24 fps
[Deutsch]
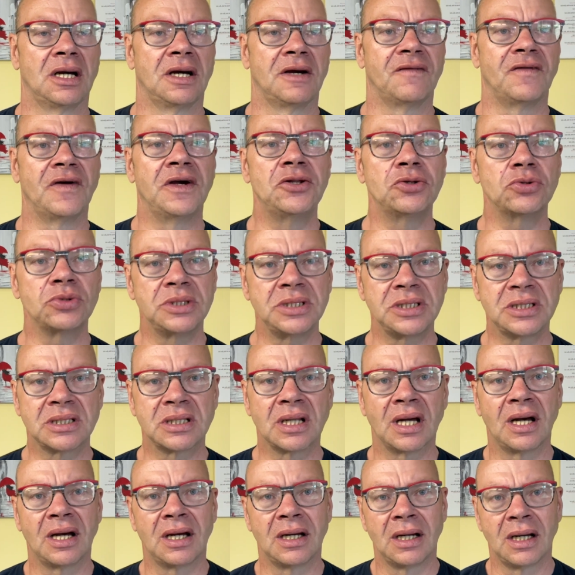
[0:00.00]
Wenn du nicht
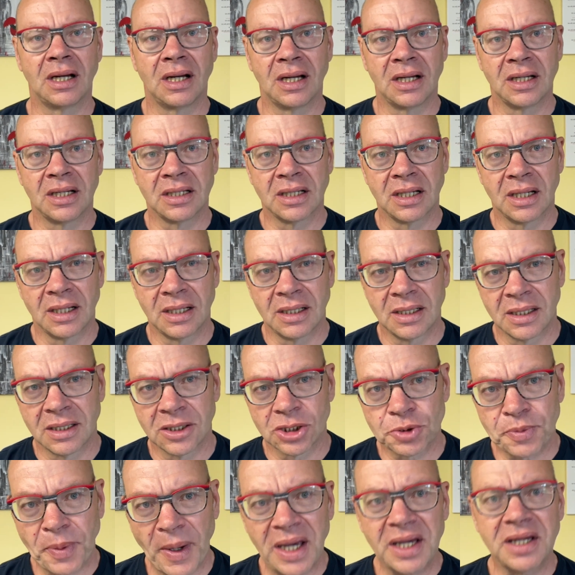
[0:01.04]

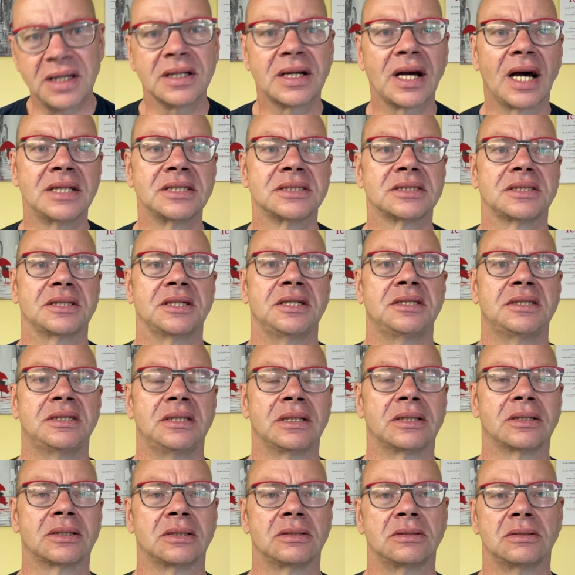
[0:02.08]
sprechen kannst
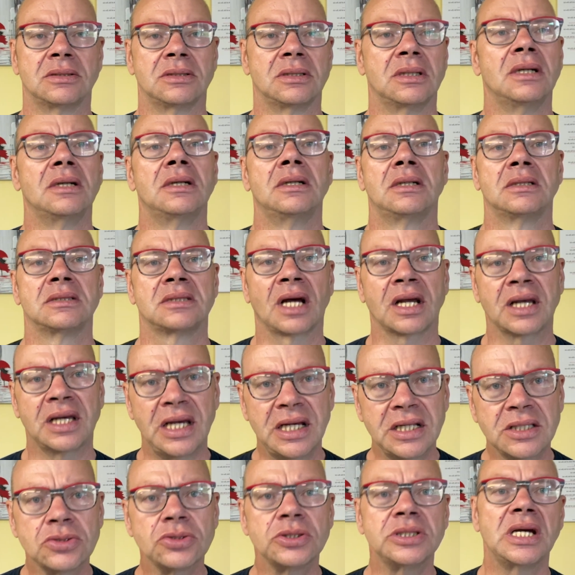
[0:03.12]
richtig, dann
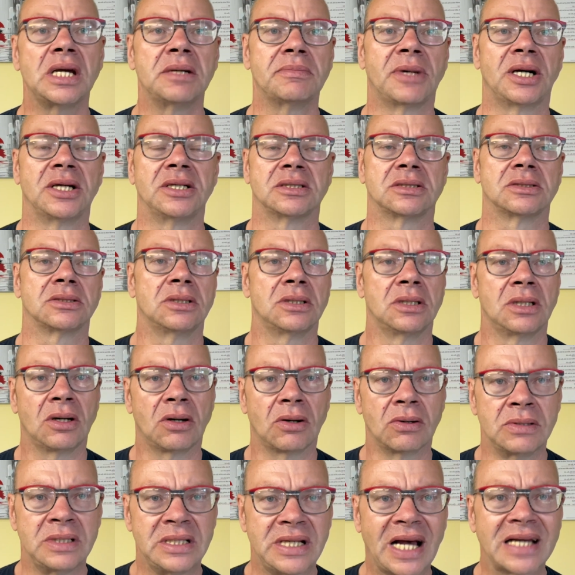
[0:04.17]
geh zu jemand
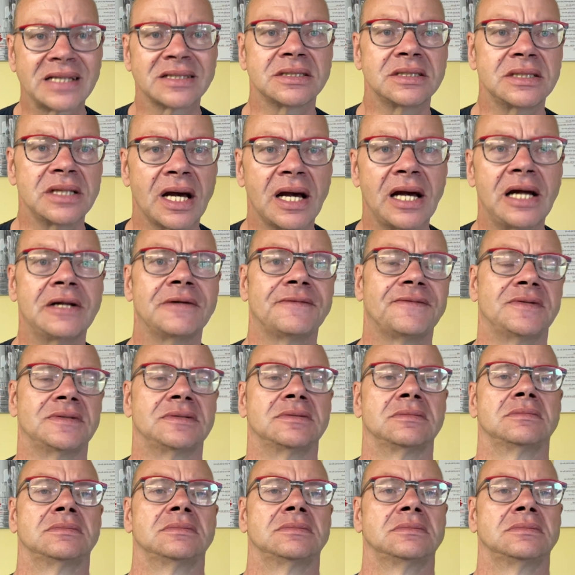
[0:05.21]
und lass dir helfen.